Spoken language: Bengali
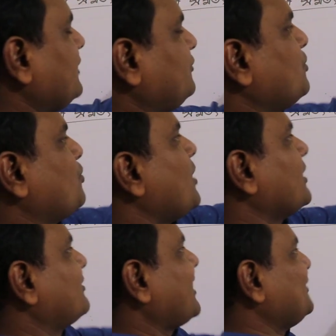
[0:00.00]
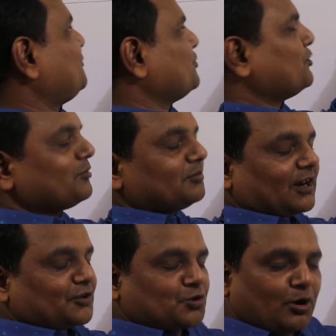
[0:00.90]
আইসো কোয়ান্ট আইসো
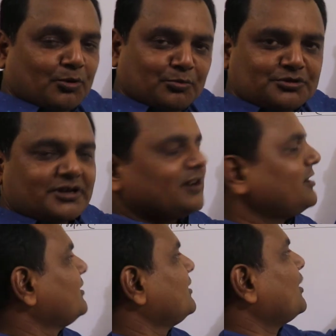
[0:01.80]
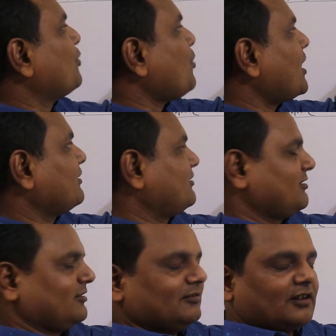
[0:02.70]
দ্বারা সম বুঝায় কোয়ান্ট
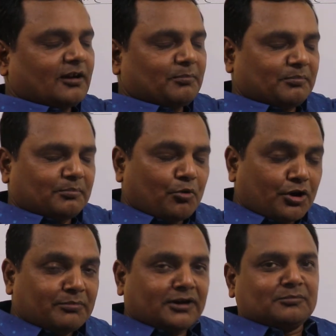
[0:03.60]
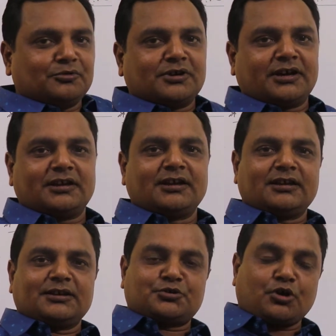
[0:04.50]
দ্বারা পরিমাণ বুঝায়
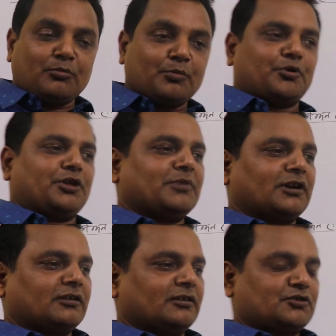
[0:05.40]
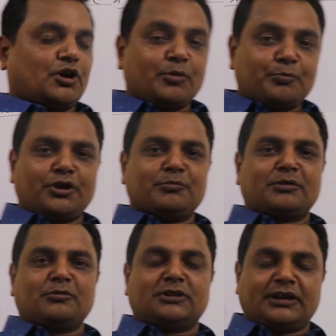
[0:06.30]
সম পরিমাণ সম
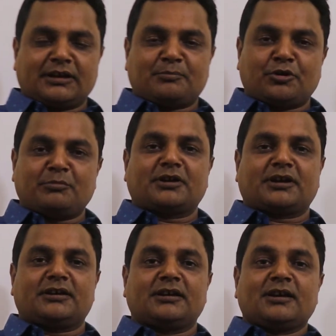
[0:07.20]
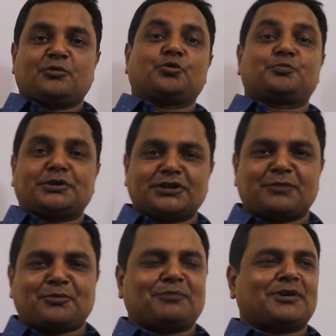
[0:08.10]
পরিমাণ বলতে এখানে পরিমাণটাকে
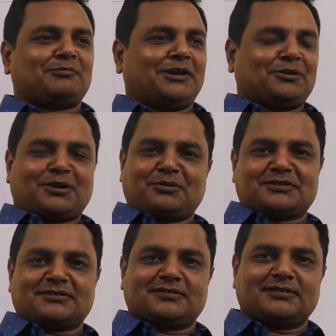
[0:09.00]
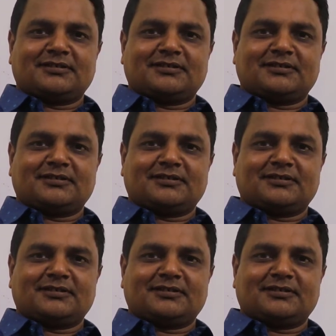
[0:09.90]
উৎপাদনের পরিমাণ মিন করা হয়েছে